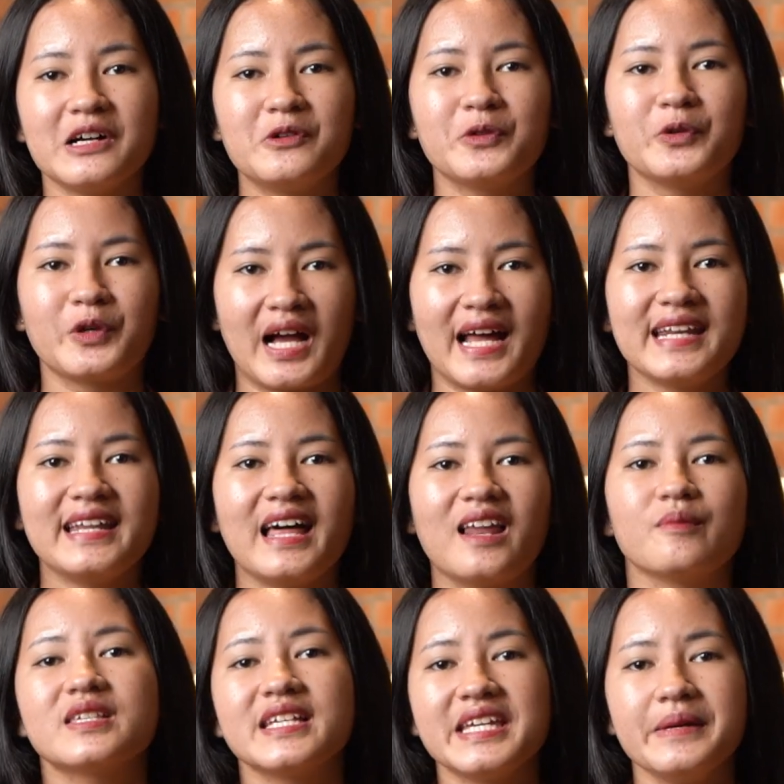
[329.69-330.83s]
keuntungan
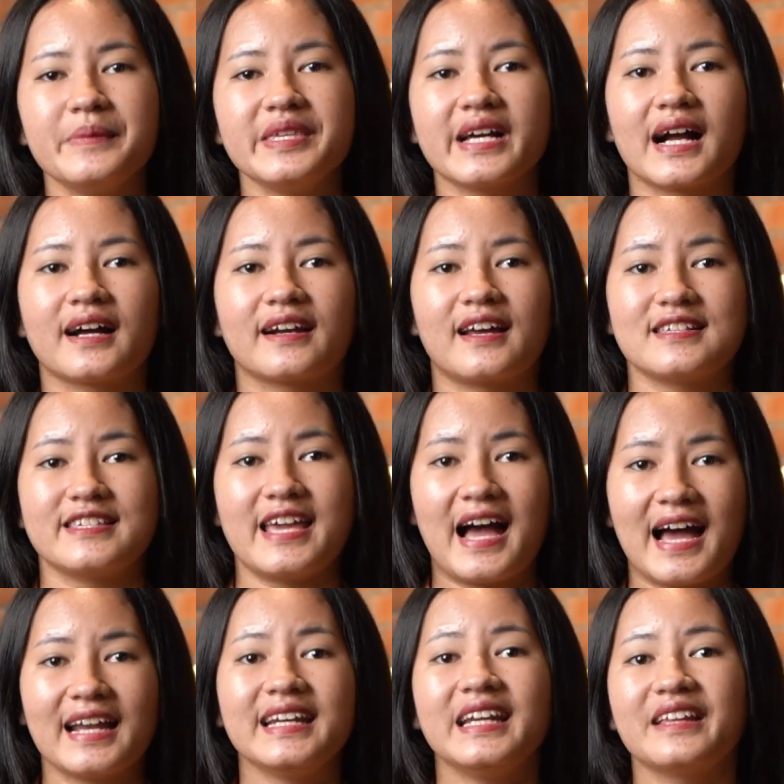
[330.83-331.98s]
dalam segi menjaga
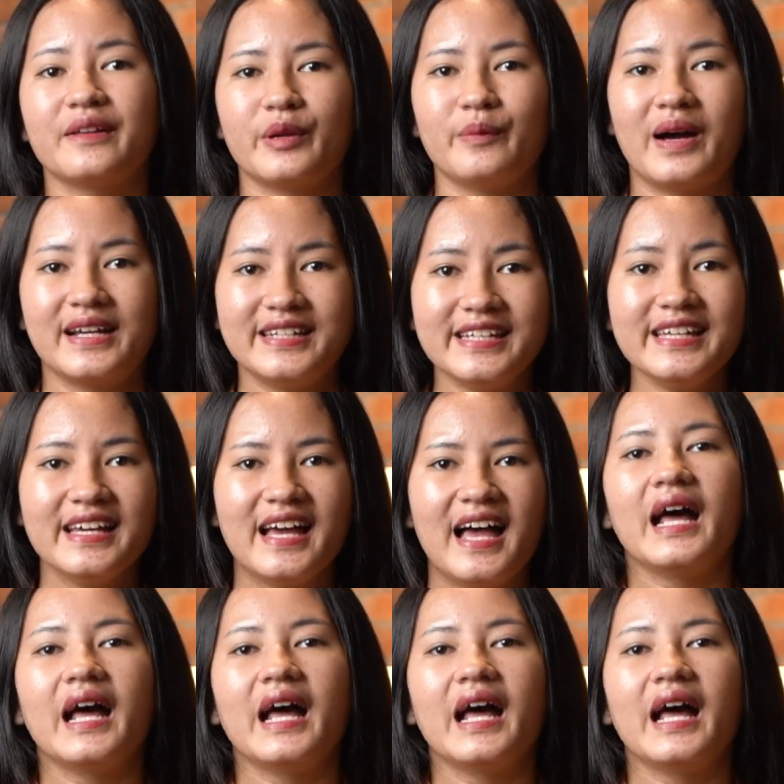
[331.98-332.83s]
kerahasiaan data pribadi,